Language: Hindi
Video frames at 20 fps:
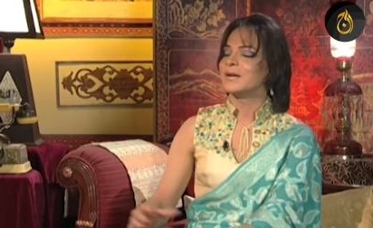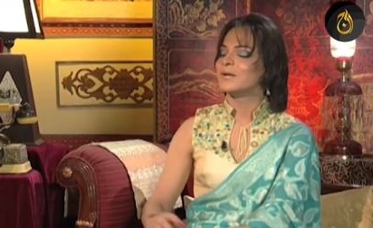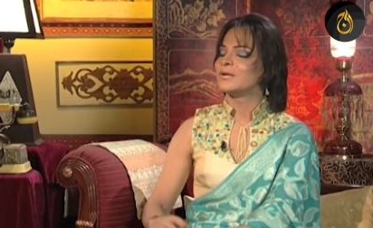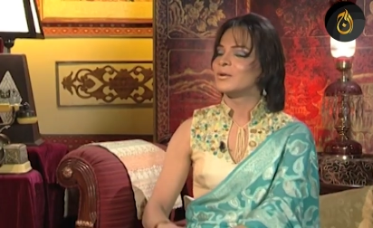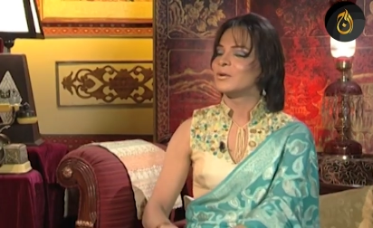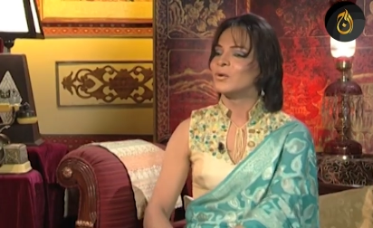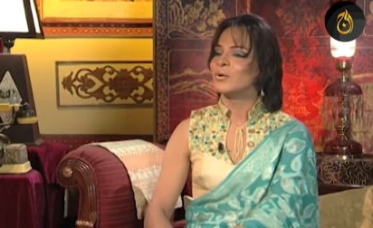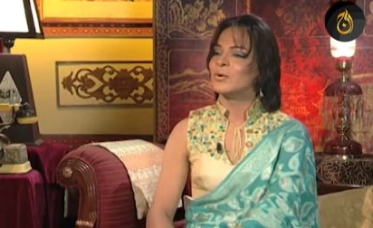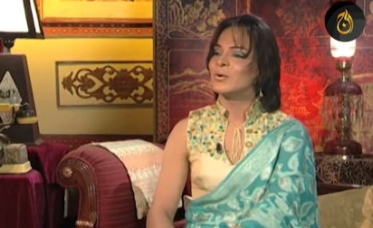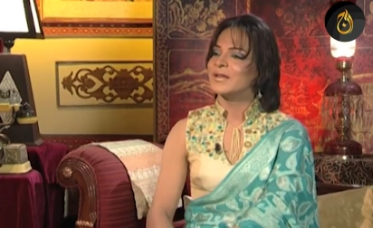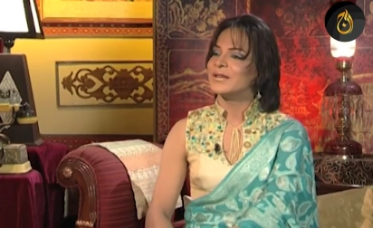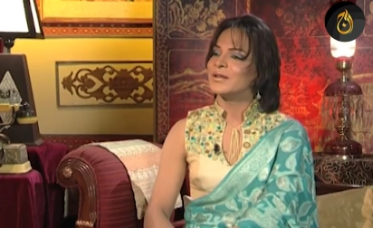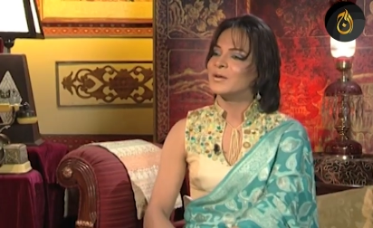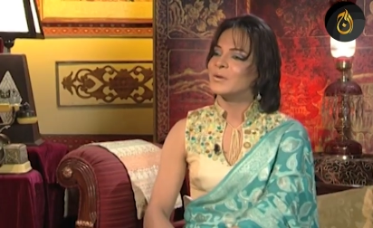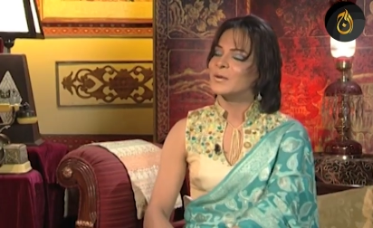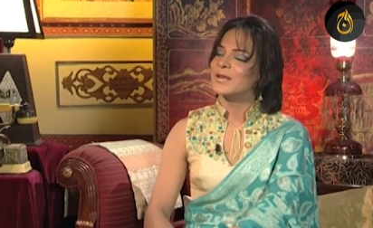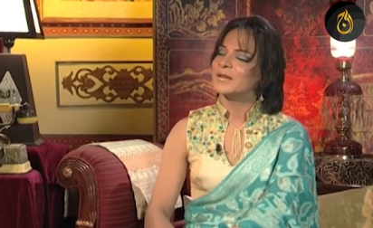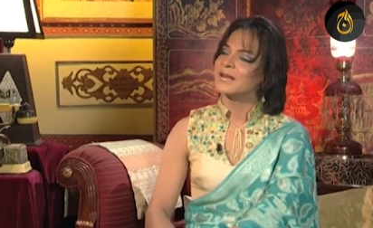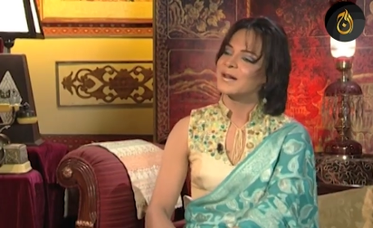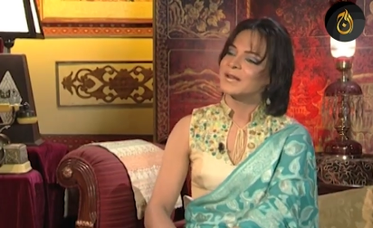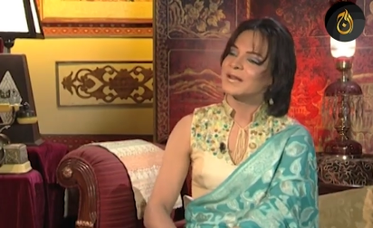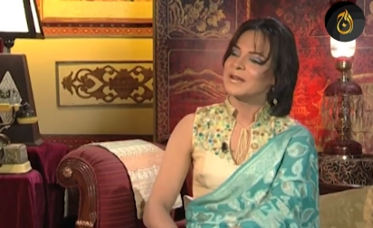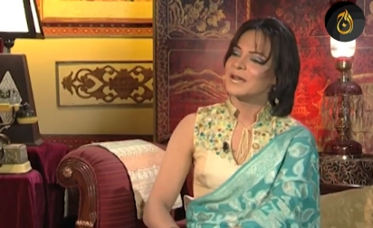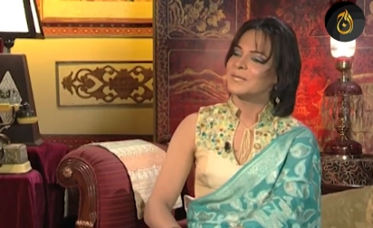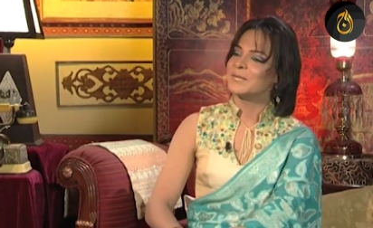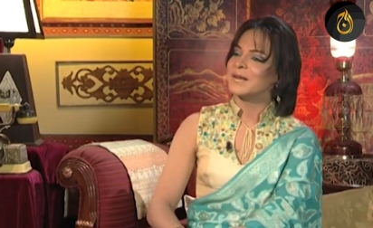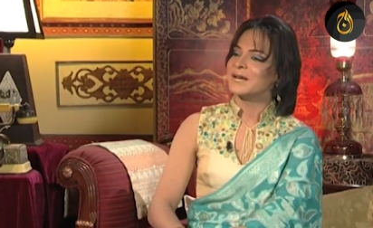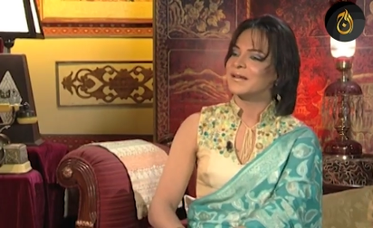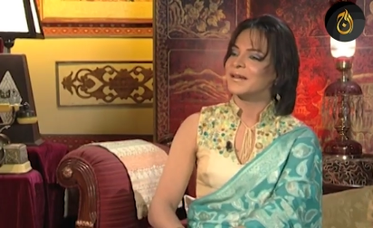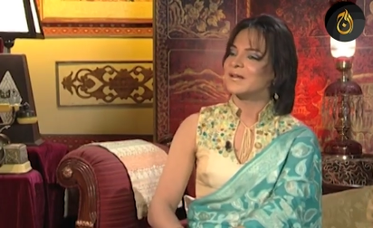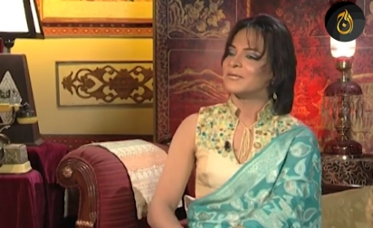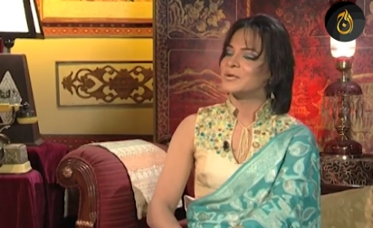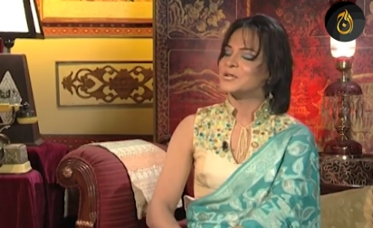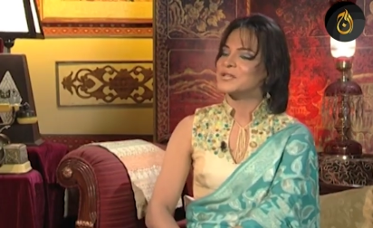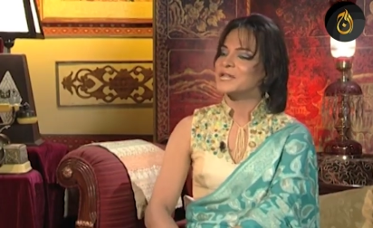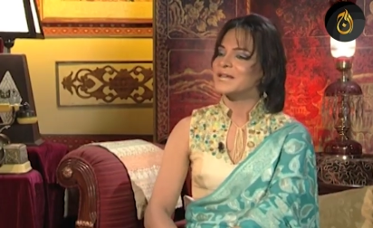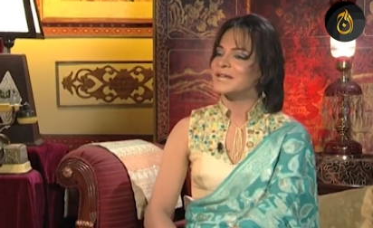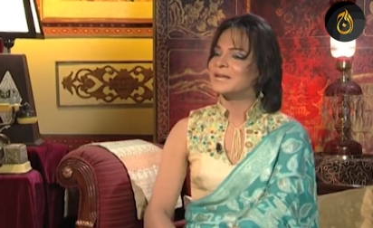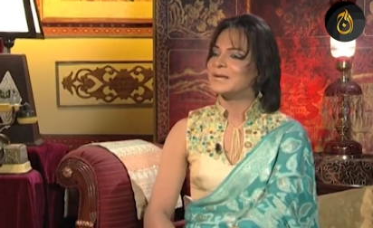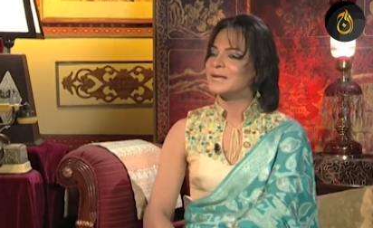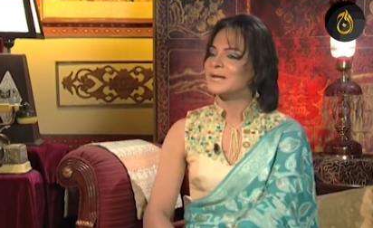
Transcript: लोगों की दिलों की धड़कने बन गए वो शेर